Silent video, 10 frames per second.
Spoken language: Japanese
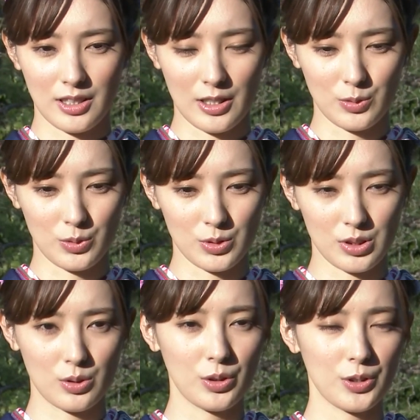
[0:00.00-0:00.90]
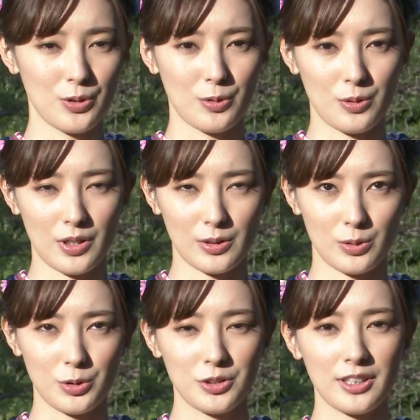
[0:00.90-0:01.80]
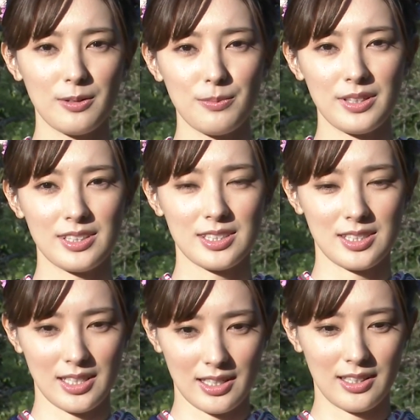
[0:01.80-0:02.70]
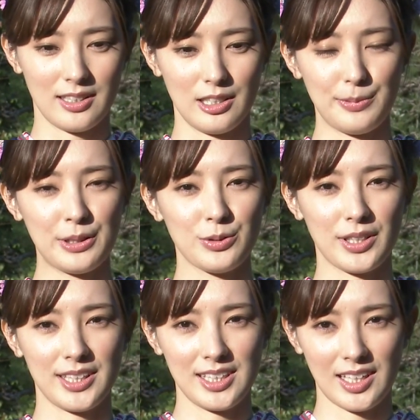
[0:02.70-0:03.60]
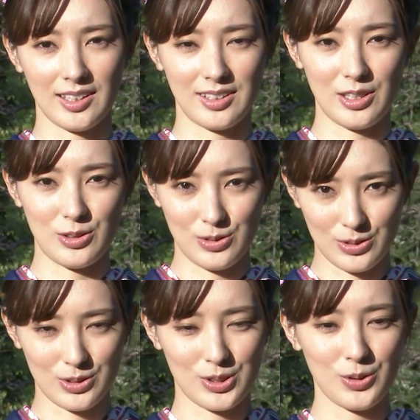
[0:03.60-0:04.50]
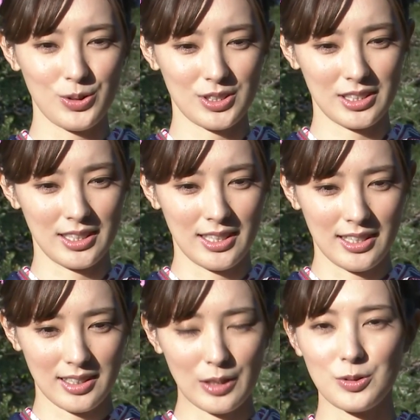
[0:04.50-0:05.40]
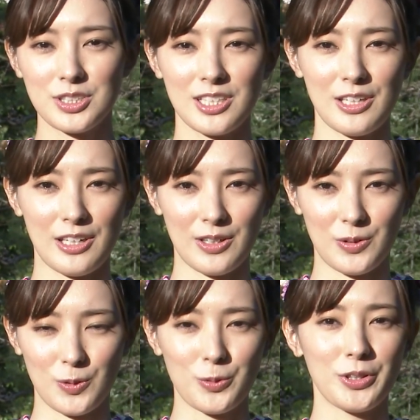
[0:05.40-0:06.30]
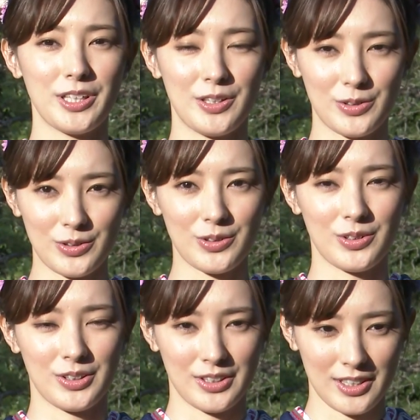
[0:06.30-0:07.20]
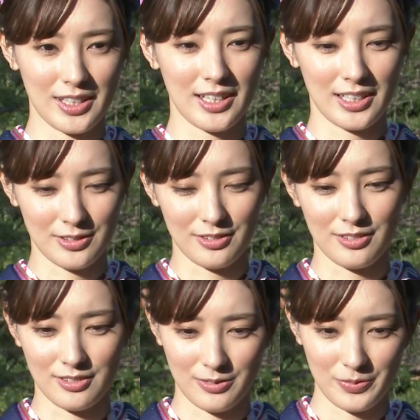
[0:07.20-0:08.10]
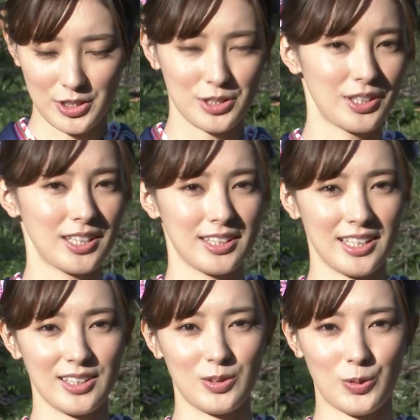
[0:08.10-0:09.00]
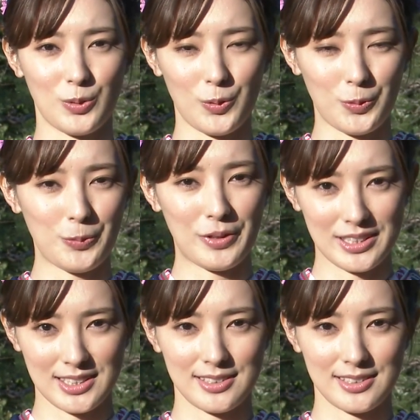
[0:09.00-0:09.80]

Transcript: あのすごいあの6年目にしてイベントができたっていうすごい楽しい思い出をあの作れたなと思います。